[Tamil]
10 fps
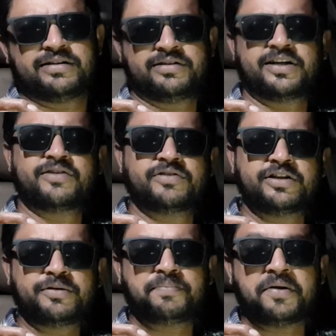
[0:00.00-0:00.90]
அதுதான்
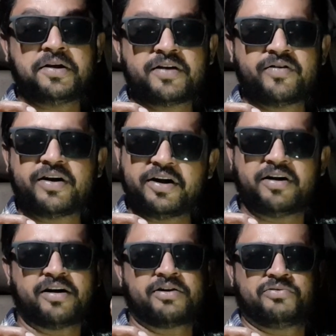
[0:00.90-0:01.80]
வந்து பெரிய வெற்றி
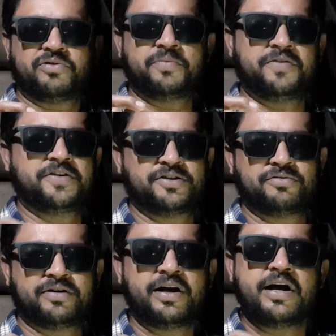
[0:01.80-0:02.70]
காரணம் அப்படின்றே
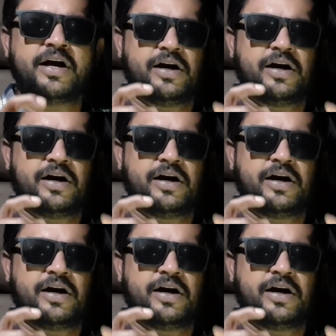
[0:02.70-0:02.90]
சொல்கிறார்